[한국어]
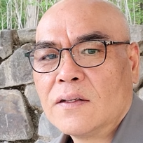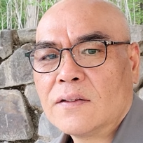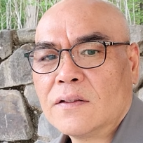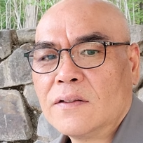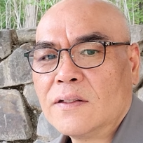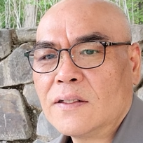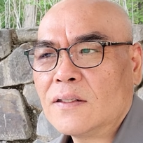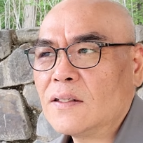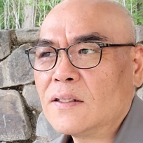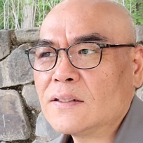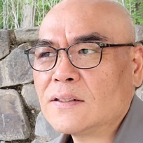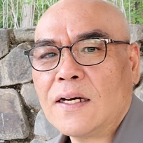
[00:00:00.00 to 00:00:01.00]

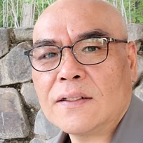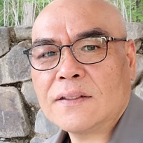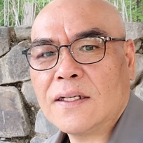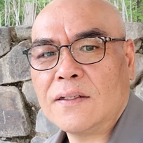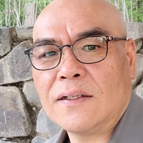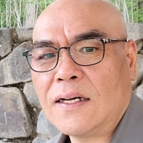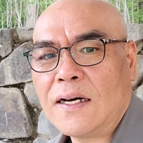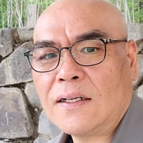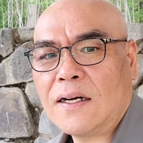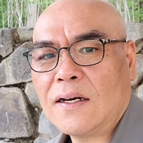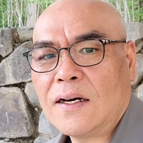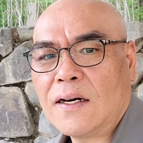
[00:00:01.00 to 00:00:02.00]
그러니까 사태는
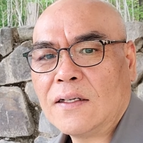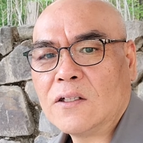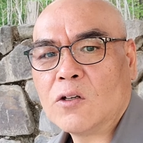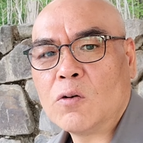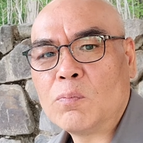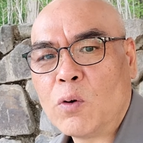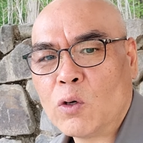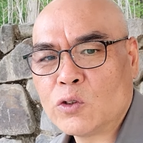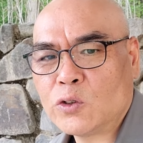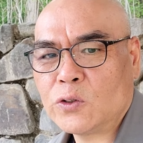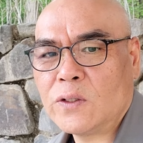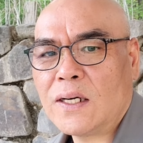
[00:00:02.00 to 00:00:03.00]
하나가 아니고
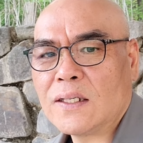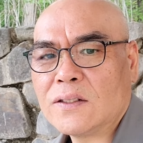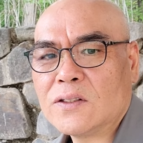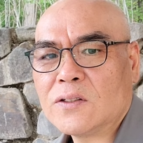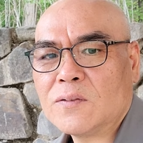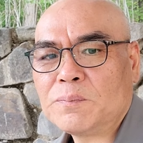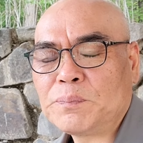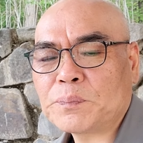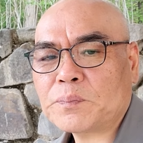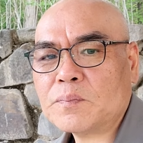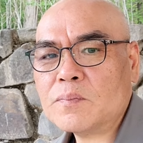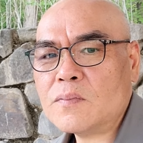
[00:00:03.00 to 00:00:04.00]
복수야 그죠?
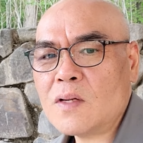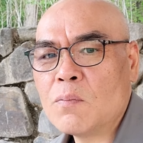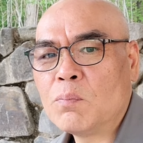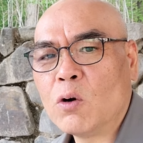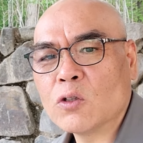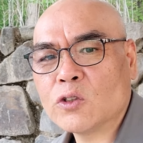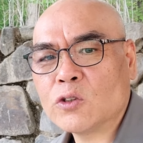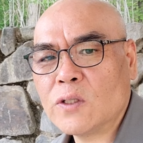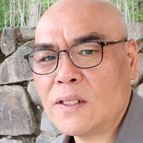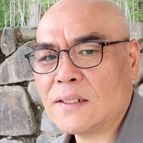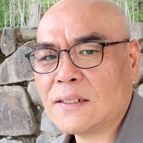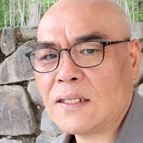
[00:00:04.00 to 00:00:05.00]

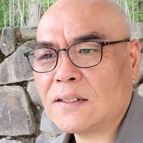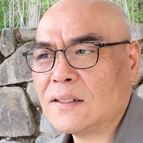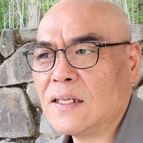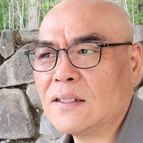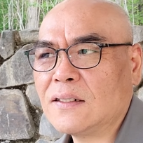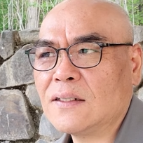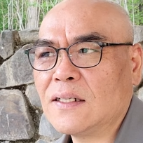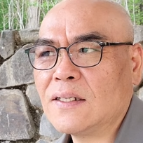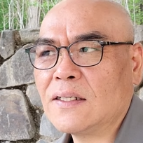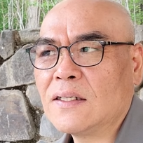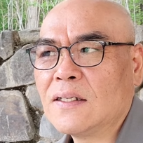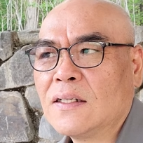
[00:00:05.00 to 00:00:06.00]
복수의 사태들의